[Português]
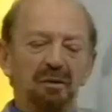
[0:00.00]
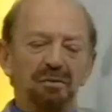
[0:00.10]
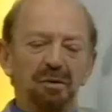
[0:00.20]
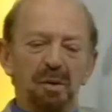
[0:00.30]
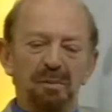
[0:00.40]

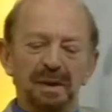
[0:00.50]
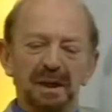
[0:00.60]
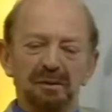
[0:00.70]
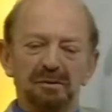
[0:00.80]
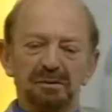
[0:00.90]
houve um
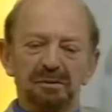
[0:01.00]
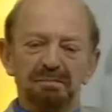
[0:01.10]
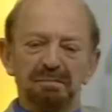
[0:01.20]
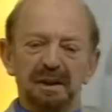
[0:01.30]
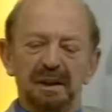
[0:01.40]
momento,
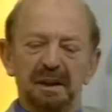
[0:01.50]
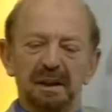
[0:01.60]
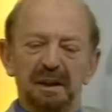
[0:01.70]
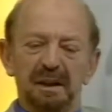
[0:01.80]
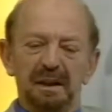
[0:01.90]

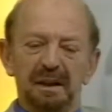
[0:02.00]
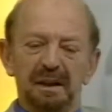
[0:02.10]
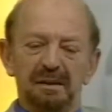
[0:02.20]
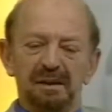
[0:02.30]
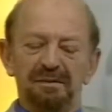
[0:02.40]

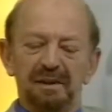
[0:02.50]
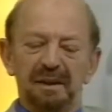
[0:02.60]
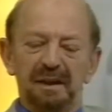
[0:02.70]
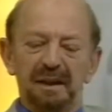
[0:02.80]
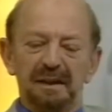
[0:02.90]
eu
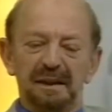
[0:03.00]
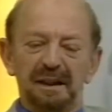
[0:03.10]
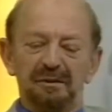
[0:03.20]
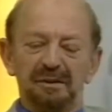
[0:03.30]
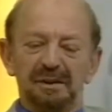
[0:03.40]
estava
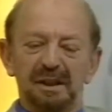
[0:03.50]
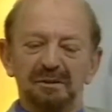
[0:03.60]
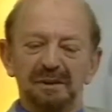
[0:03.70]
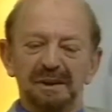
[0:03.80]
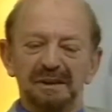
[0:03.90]
até nos
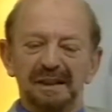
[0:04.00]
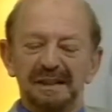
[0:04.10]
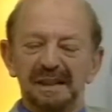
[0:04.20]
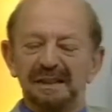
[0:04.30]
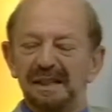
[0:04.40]
Estados Unidos,
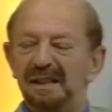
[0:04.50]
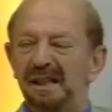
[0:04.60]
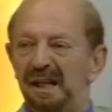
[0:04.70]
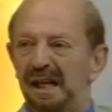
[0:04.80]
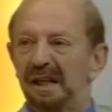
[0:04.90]
acessei a
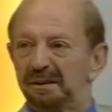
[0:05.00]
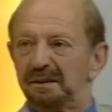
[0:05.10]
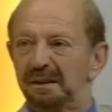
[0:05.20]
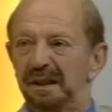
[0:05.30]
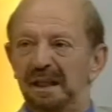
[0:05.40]

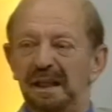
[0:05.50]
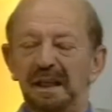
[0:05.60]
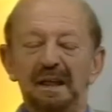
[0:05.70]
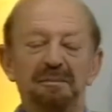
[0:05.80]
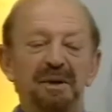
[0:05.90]
internet
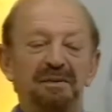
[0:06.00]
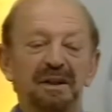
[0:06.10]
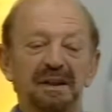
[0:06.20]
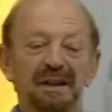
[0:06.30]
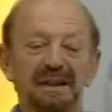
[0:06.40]
para
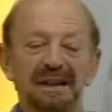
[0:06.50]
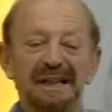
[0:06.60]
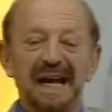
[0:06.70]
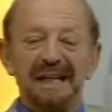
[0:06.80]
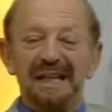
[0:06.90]
ver,
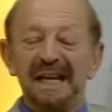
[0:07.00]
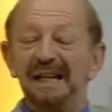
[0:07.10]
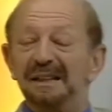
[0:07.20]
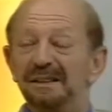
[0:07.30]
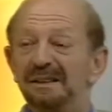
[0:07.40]

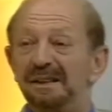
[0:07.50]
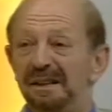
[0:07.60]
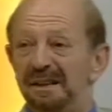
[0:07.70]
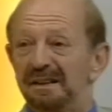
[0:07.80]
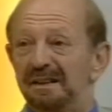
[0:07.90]
naquele
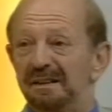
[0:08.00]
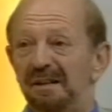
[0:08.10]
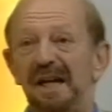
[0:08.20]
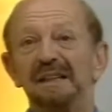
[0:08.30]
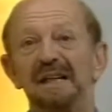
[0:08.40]
dia, tinha,
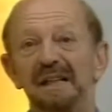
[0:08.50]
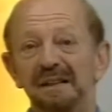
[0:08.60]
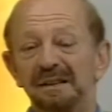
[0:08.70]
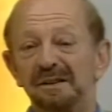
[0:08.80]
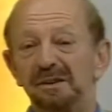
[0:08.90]
até
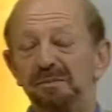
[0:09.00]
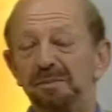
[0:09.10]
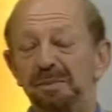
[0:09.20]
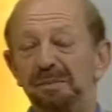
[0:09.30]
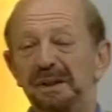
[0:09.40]
aquele dia, tinha
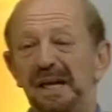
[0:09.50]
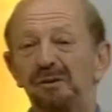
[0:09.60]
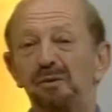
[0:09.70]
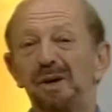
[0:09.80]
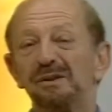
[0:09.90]

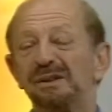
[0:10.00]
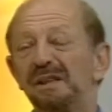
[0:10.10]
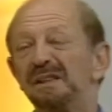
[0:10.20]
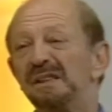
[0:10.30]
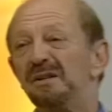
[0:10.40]
publicado
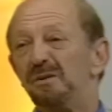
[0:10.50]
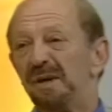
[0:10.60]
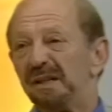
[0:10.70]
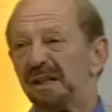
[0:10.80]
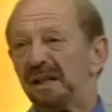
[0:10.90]

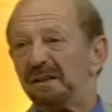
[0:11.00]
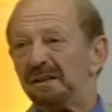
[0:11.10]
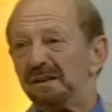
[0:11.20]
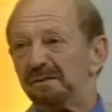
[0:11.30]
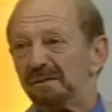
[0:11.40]
450
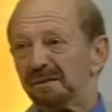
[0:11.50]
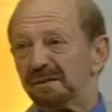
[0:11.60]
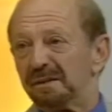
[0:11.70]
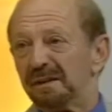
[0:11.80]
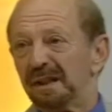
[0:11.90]

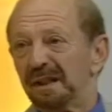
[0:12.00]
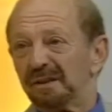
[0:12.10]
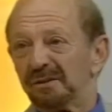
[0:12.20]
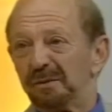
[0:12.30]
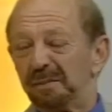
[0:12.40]
artigos
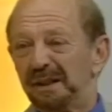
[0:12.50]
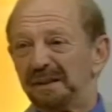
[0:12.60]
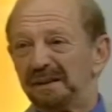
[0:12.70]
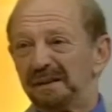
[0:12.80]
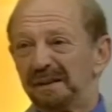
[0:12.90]
sobre
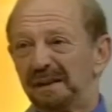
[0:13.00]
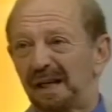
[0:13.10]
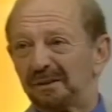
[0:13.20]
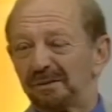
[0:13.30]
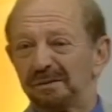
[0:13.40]

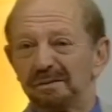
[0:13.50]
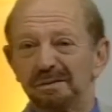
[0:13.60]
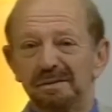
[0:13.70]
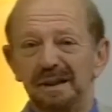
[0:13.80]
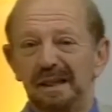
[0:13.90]
esse
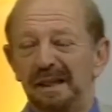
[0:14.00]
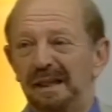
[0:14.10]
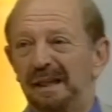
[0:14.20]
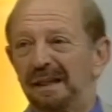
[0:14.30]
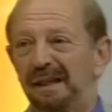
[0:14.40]
assunto.
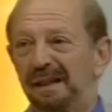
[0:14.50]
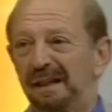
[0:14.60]
O assunto